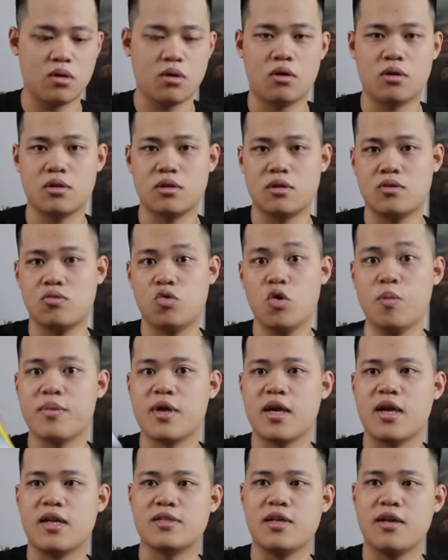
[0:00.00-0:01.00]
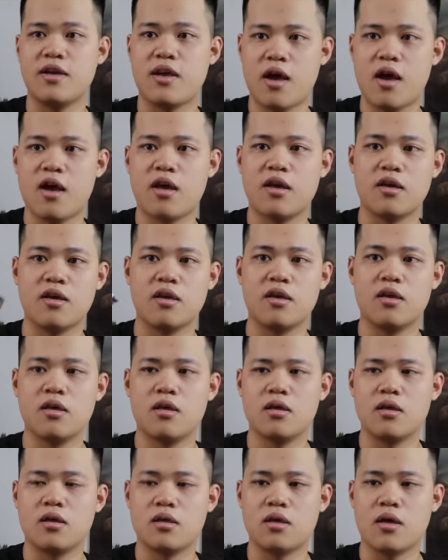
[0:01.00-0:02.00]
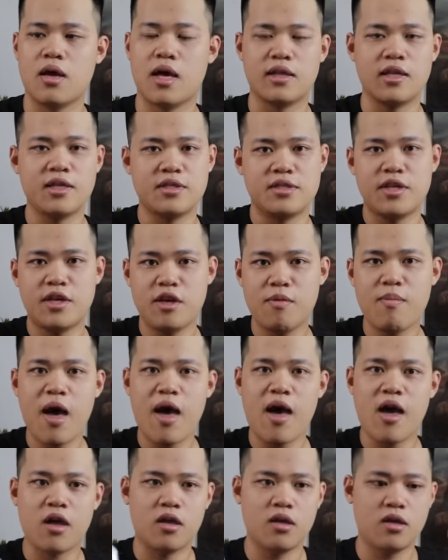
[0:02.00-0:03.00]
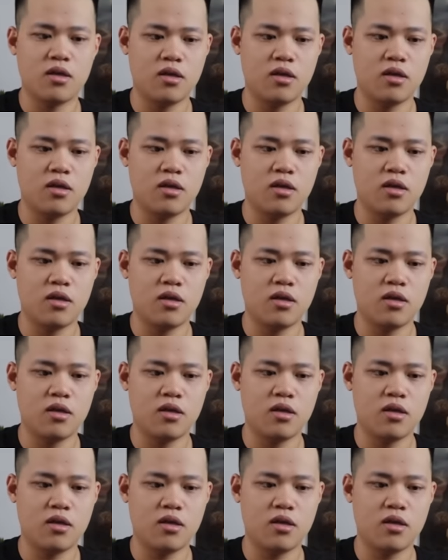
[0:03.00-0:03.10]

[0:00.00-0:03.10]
còn tuyếp này là series 2, series 3.